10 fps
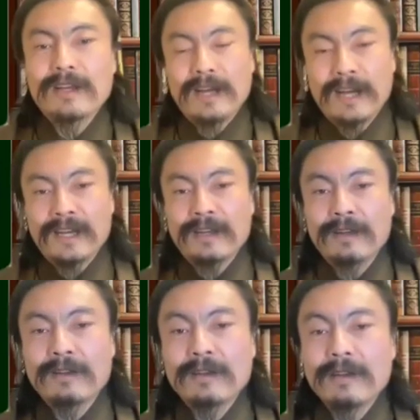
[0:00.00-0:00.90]
はい。
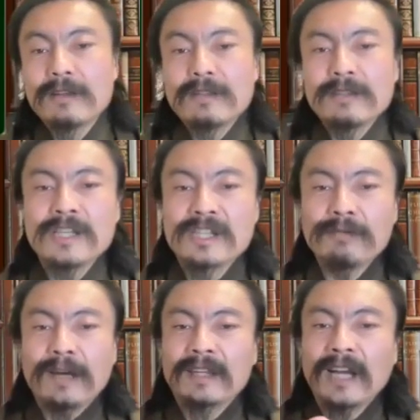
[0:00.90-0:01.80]
実
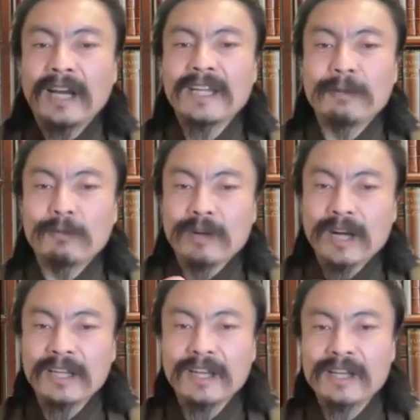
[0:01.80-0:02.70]
は誰でも
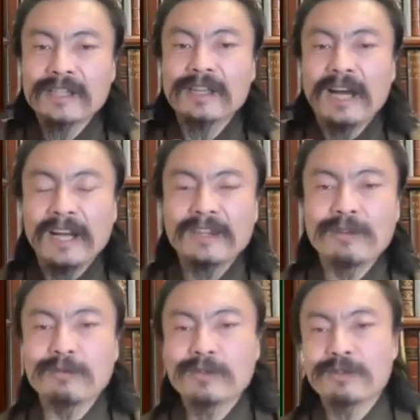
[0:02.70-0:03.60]
必ず
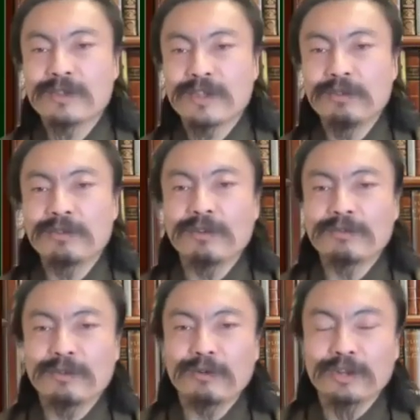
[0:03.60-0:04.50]
反応する究
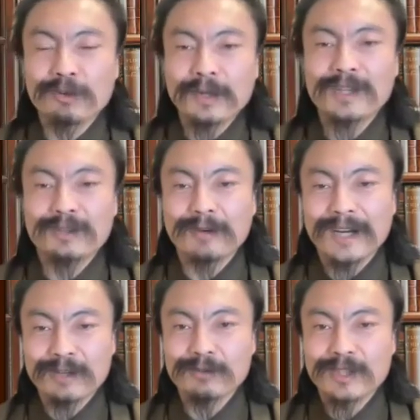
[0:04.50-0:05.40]
極の言葉っていうの
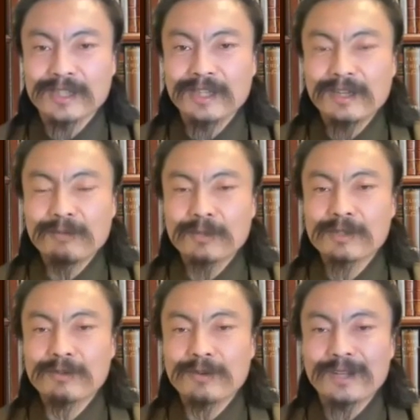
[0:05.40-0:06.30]
があるんです。まあ、
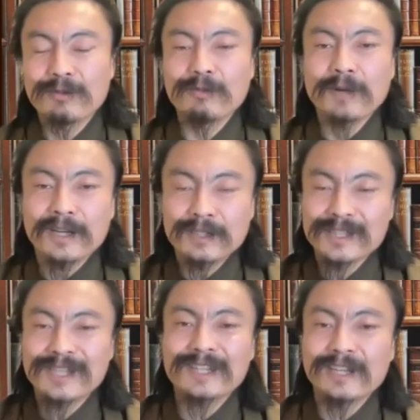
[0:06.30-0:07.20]
それはあのバカに
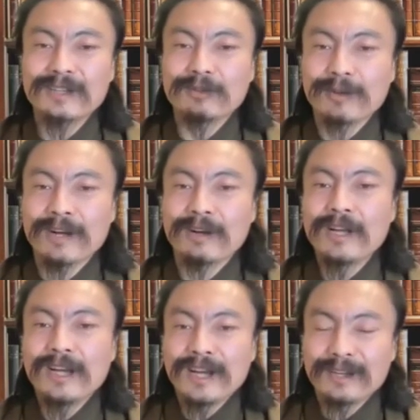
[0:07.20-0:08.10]
されたりとか
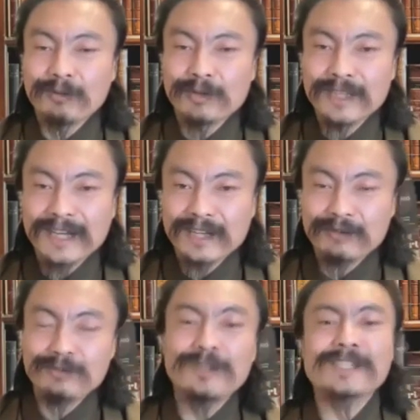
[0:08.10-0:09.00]
あの怒り
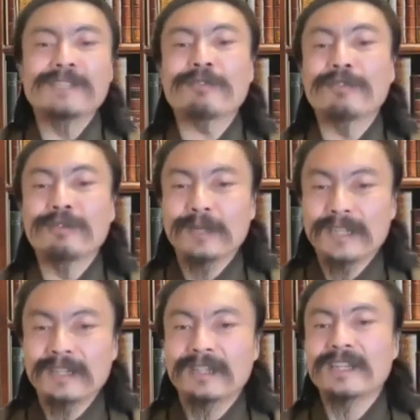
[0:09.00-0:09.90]
を誘発する言葉
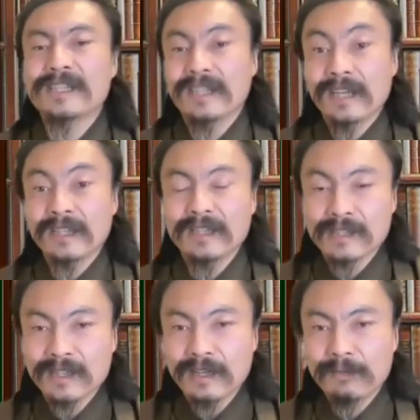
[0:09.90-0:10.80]
だったりじゃないんで
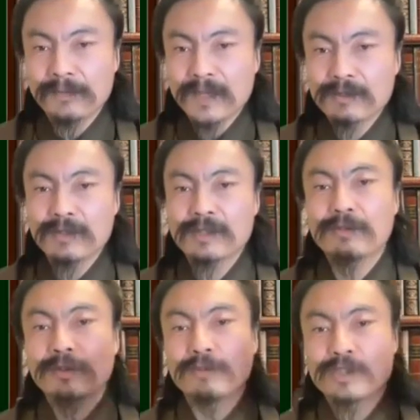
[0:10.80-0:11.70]
すね。それはそ
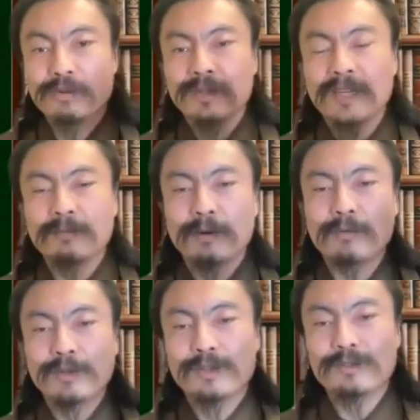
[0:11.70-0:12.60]
の人の状態、まあ、
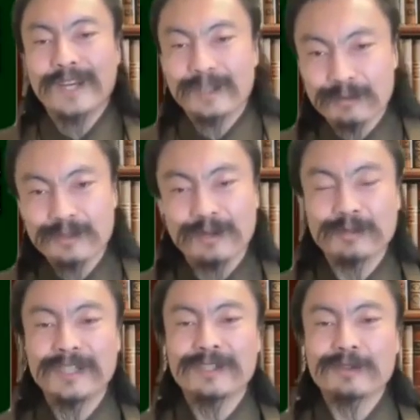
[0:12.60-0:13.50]
怒ってる時は反応するかも
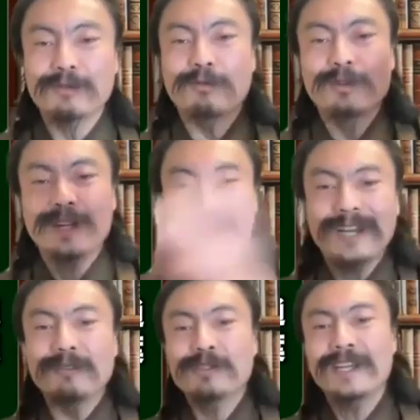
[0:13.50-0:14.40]
しれないですけど、怒ってない時は
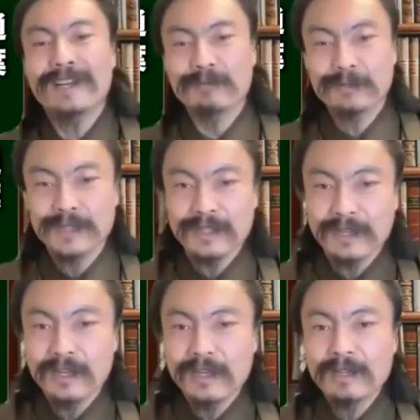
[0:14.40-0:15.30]
反応しないかもしれません
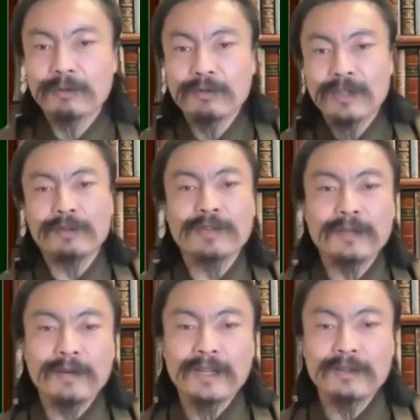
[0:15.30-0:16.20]
ね。でも飲んだ時
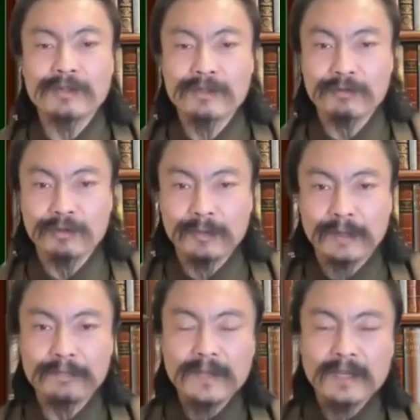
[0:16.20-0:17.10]
でも反応する言葉。
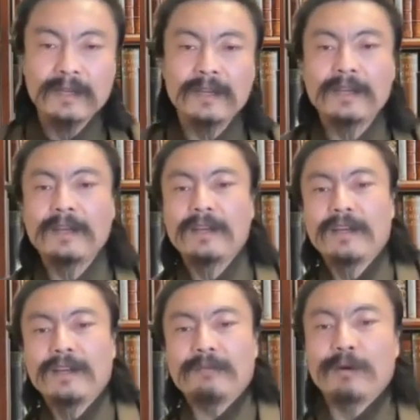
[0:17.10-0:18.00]

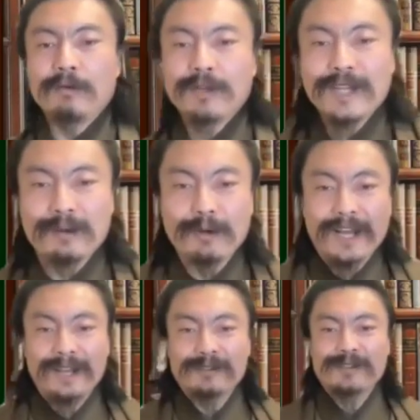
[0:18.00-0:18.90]
まあ、本当はね、こ
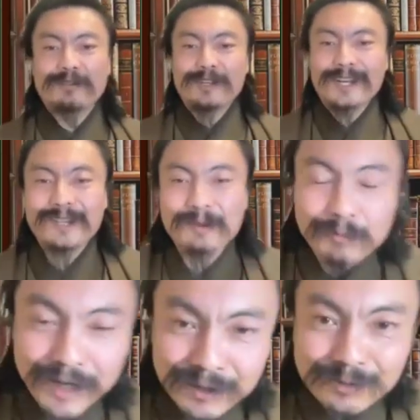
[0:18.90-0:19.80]
れあのすごいあの
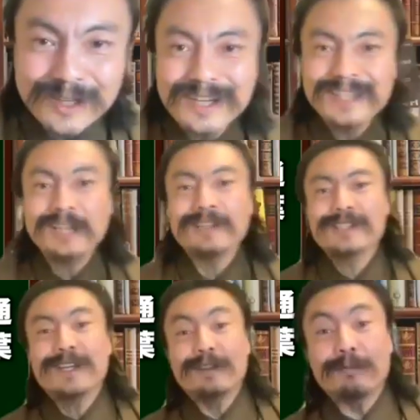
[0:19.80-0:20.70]
ワークとかやりたいんで
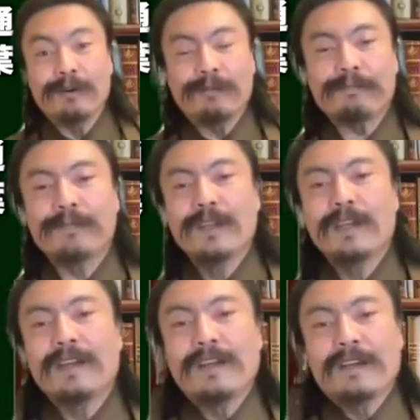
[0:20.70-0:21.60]
すけれども、
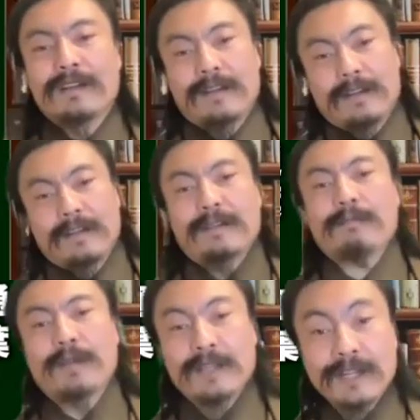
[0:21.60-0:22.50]

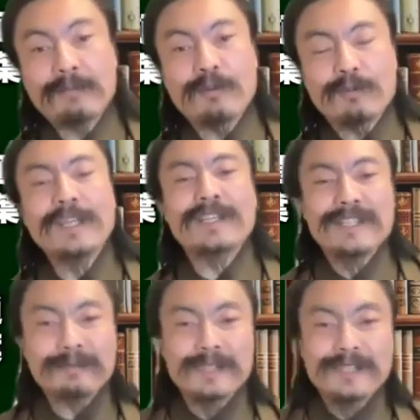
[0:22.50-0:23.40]
まあ、いきなりもう答え言っ
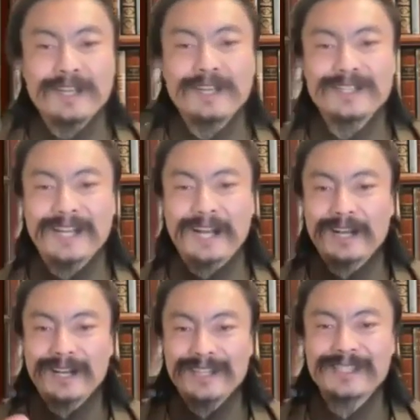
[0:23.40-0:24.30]
ちゃいますね。時間
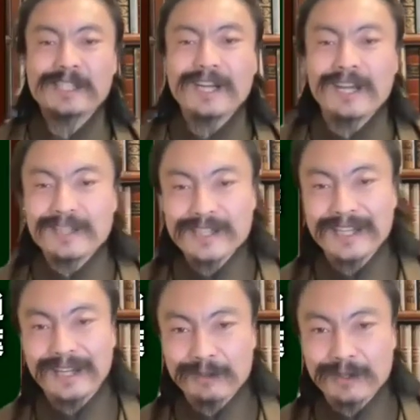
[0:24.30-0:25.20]
がいちじかんしか
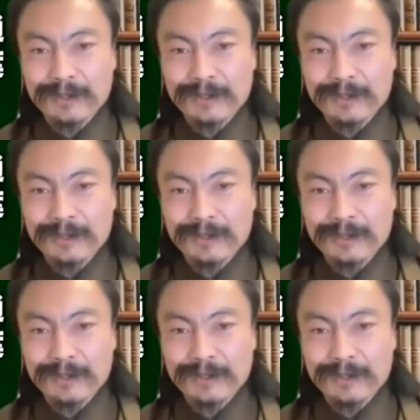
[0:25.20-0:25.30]
ないので